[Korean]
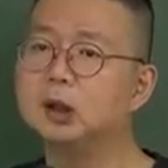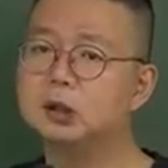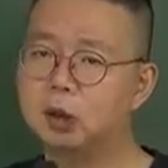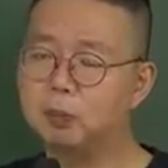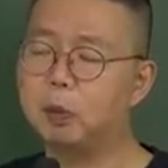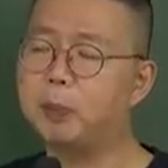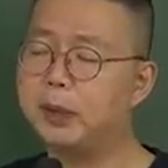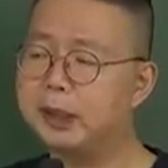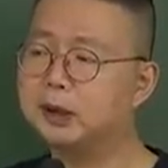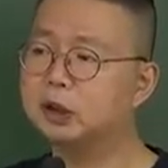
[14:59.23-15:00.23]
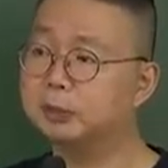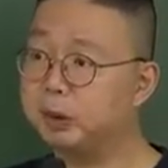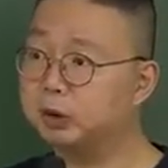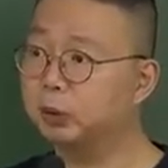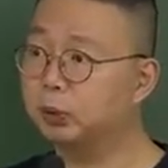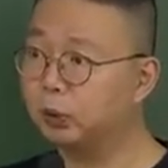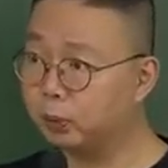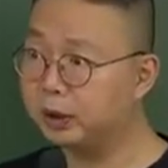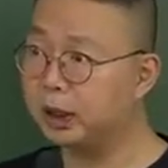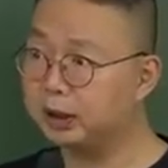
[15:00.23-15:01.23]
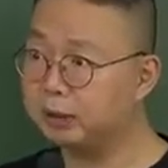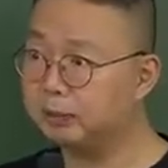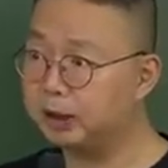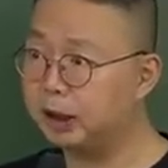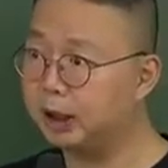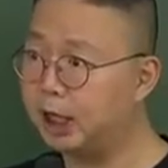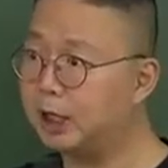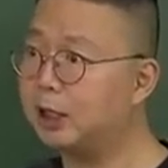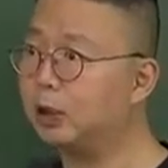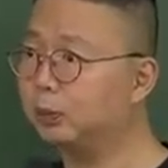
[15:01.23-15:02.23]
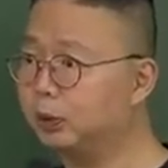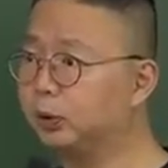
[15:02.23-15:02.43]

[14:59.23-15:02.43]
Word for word: 적법한 행정 심판 청구로 본다는 겁니다. 안날로부터